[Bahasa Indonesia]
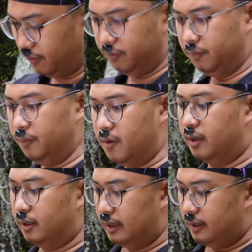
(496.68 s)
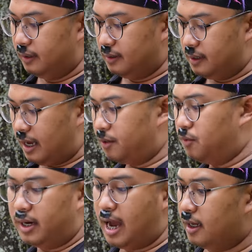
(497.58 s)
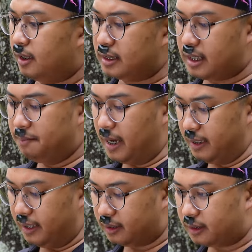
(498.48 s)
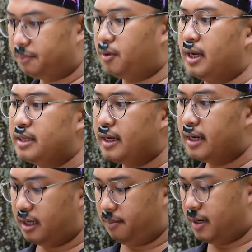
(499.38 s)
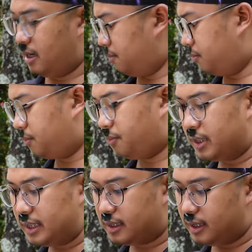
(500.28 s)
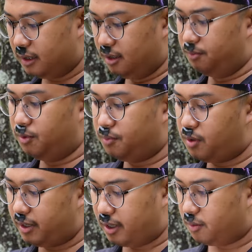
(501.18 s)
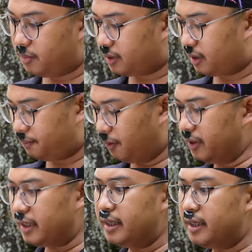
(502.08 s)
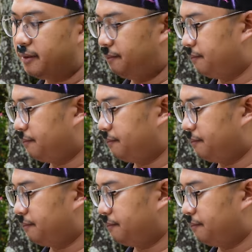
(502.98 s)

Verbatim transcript: Aduh, aduh dah gak sabar nih. Telepon aja deh daripada lapor polisi. Mumpung ada nomor teleponnya nih.